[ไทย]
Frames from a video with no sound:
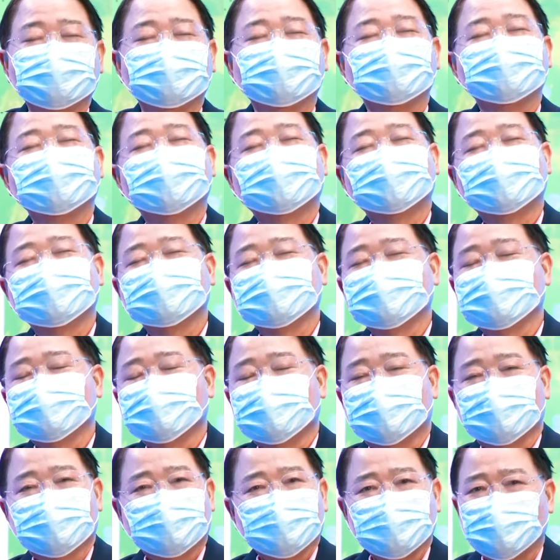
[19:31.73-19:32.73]
ถึงเนี่ยนัตติง
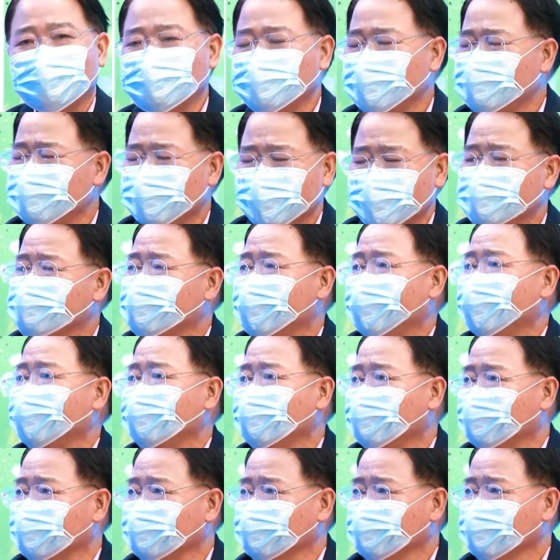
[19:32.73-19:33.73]
ก็บอกคงไม่มีใครมา
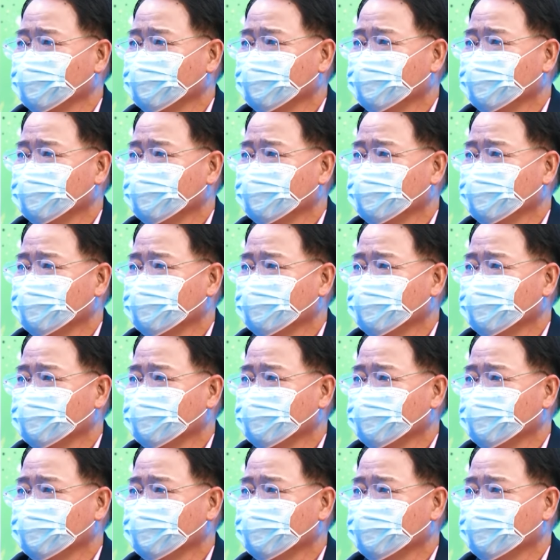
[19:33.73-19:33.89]
หรอก